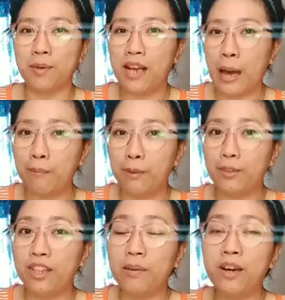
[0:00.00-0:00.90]
pag-upload
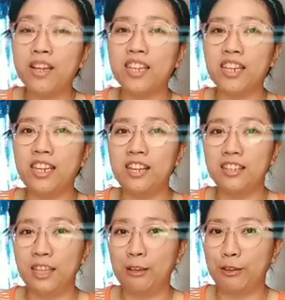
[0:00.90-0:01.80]
ng mga sarili
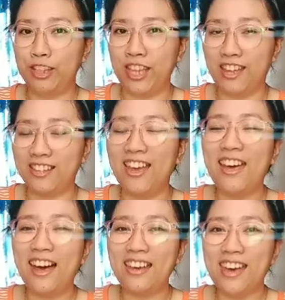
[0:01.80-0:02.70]
nating content.
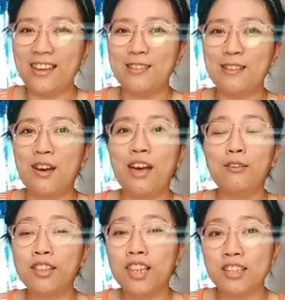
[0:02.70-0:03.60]
Ayan. So,
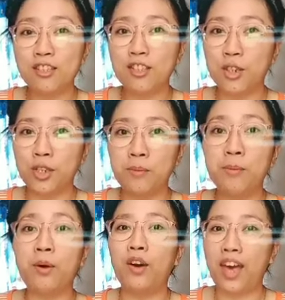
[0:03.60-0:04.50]
good luck sa journey
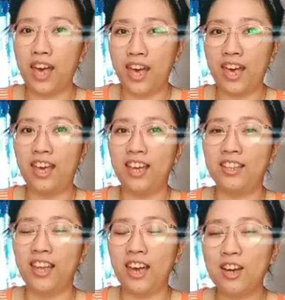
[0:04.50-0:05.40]
mo and
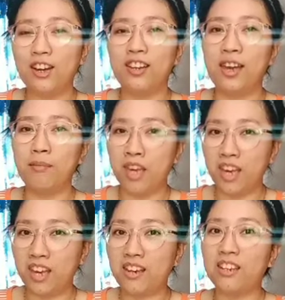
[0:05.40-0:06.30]
ayun, I'm
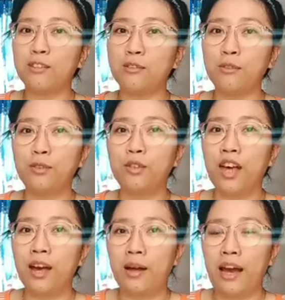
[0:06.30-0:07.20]
here to
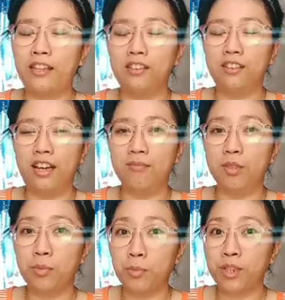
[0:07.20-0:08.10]
ano, um,
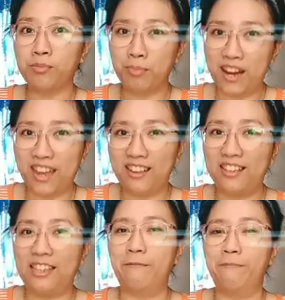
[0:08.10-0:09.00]
support pa rin.
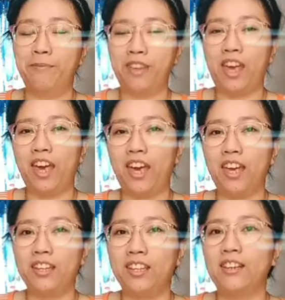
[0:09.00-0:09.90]

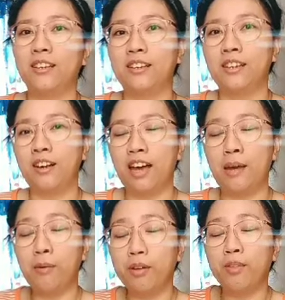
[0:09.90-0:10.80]
And
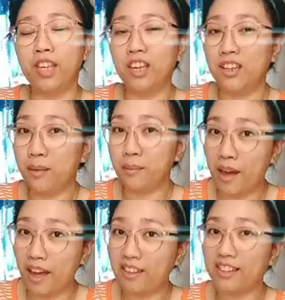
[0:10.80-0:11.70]
I'm always here
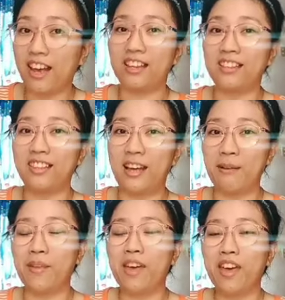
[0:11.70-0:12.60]
naman kahit na
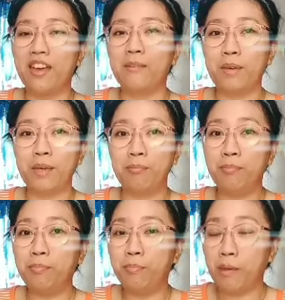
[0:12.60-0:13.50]
may
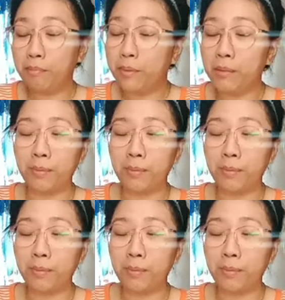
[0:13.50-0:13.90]
may big